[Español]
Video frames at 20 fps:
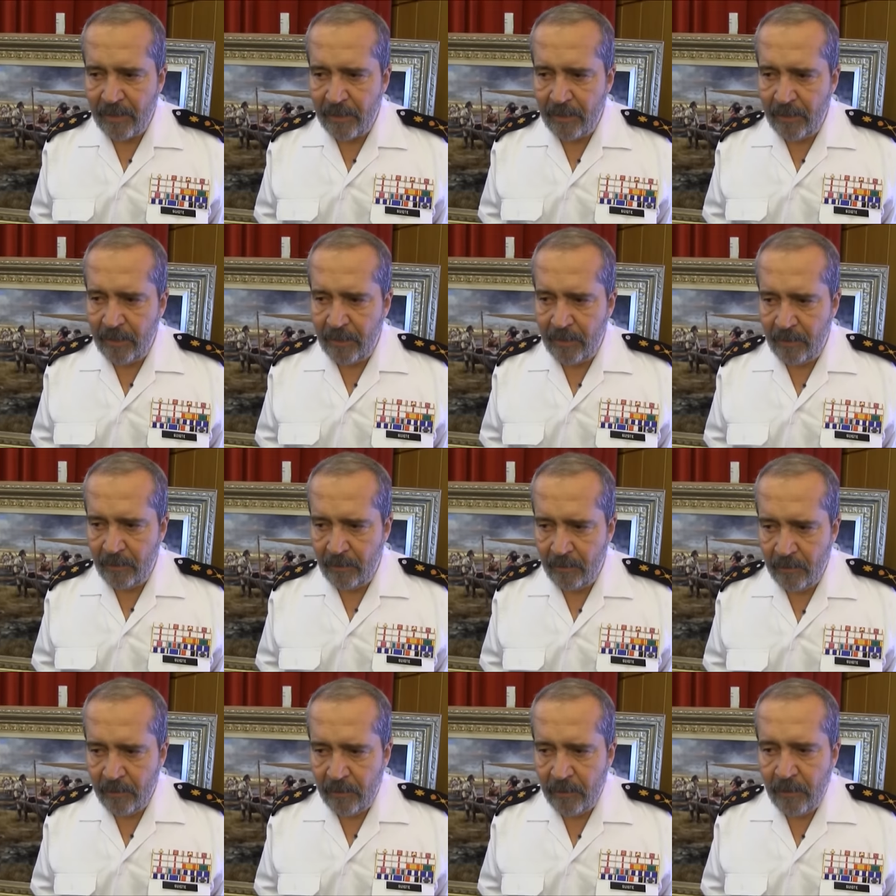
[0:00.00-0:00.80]

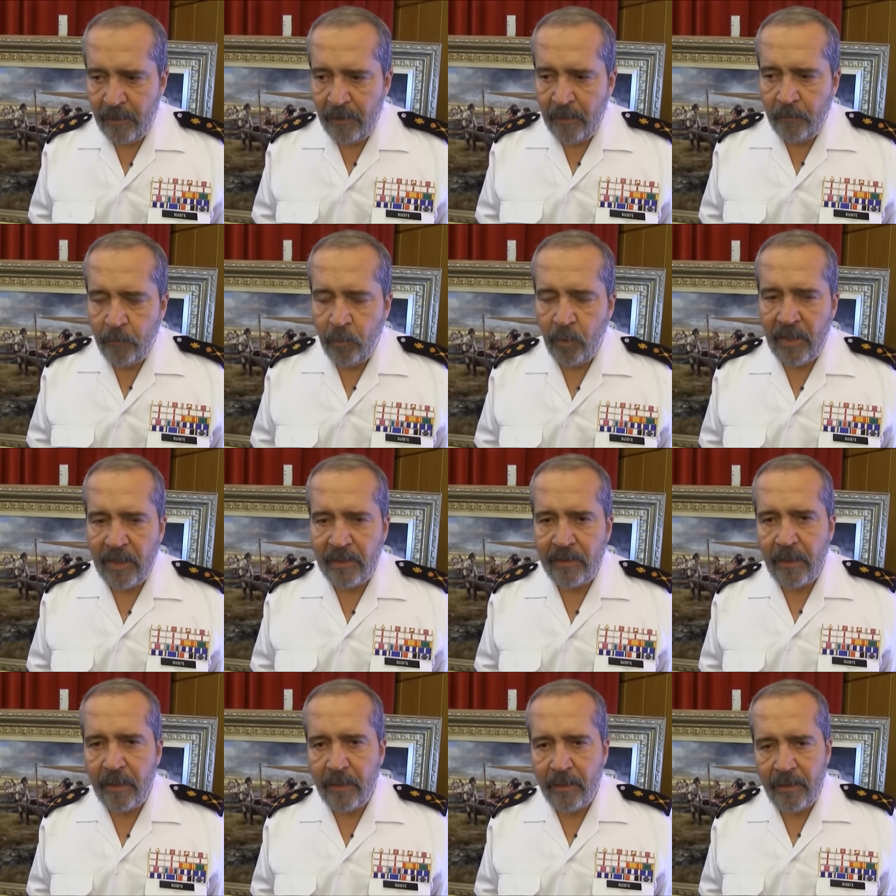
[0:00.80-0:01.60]
salir por
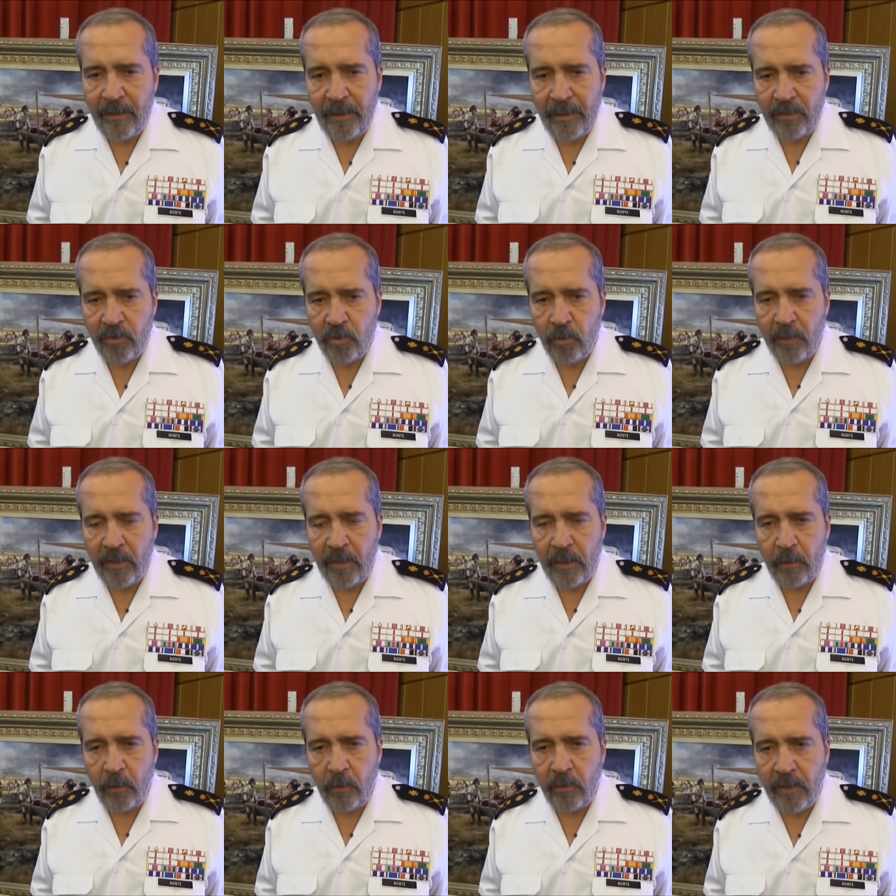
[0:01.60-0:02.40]
la tarde,
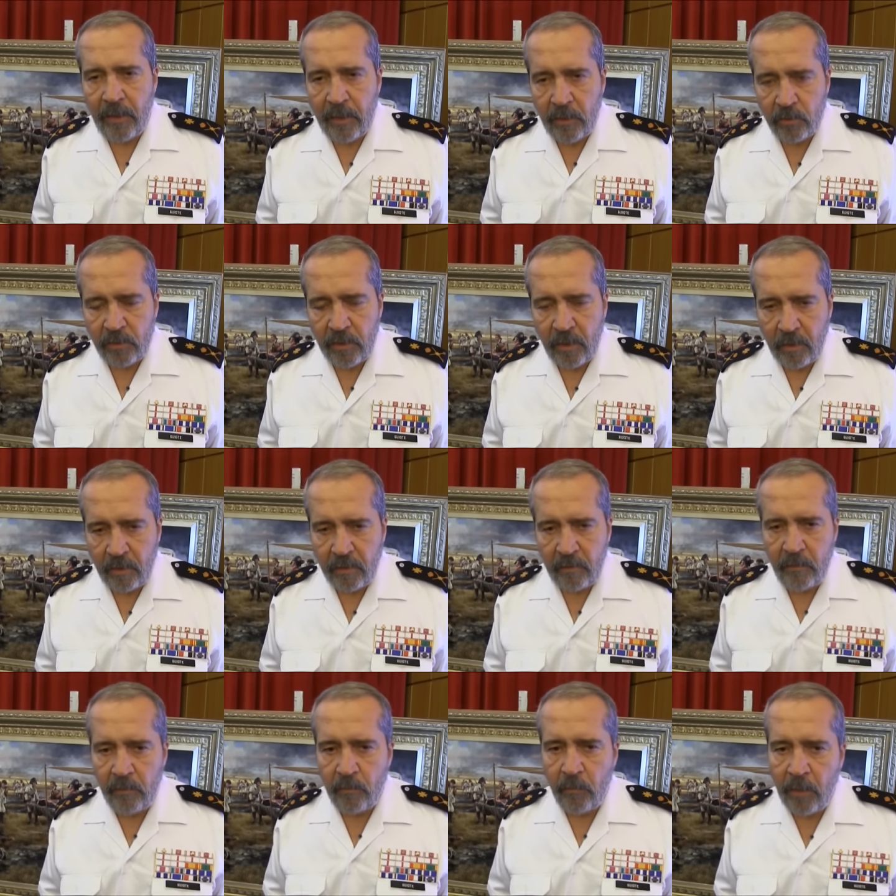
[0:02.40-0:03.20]
sobre las 12 de la noche
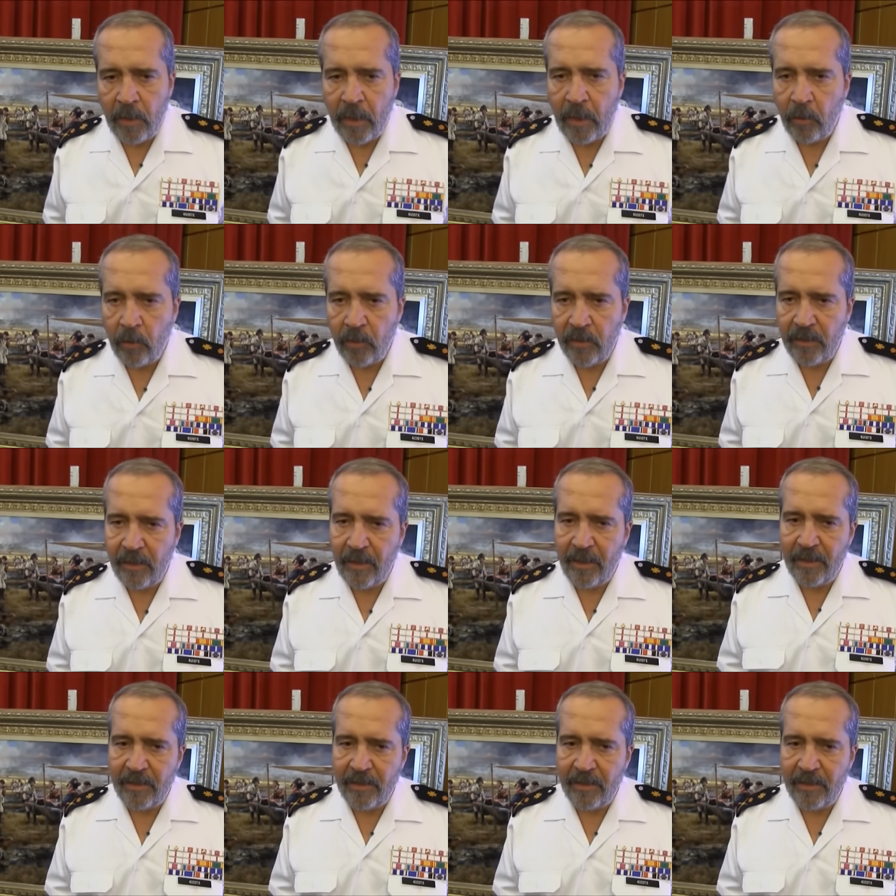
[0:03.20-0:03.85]
recibimos la orden,